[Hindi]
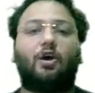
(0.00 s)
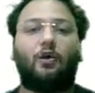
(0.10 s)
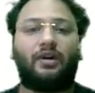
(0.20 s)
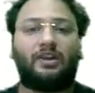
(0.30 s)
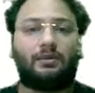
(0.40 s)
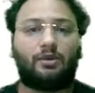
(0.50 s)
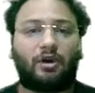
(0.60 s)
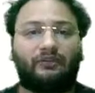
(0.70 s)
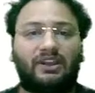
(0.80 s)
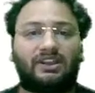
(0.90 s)
ओवरकम
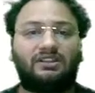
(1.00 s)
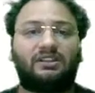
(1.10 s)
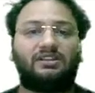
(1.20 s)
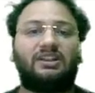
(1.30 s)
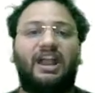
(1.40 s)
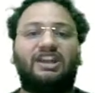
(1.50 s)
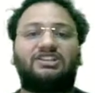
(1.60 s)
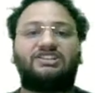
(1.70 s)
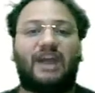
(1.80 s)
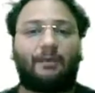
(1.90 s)
योर वीकनेसेस एंड
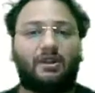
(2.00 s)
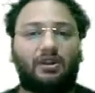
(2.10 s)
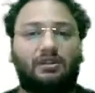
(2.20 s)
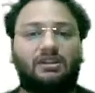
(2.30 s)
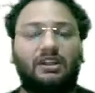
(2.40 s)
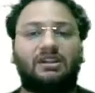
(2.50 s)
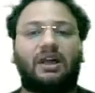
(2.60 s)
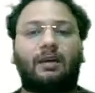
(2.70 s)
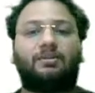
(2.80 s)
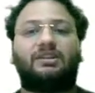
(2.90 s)
शार्पन योर स्किल्स
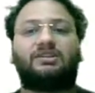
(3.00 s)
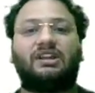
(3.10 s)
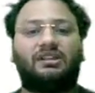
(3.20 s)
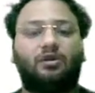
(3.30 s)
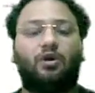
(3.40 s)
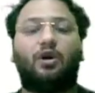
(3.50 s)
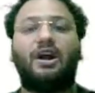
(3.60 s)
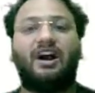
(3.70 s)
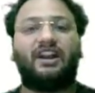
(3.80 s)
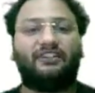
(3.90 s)
आप अपनी स्किल्स को
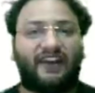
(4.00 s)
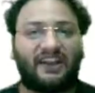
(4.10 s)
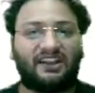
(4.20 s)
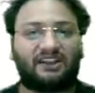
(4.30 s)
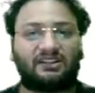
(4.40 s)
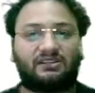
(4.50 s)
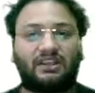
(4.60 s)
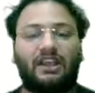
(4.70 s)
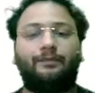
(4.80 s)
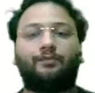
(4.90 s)
रिफाइन कर सकते
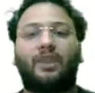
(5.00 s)
हैं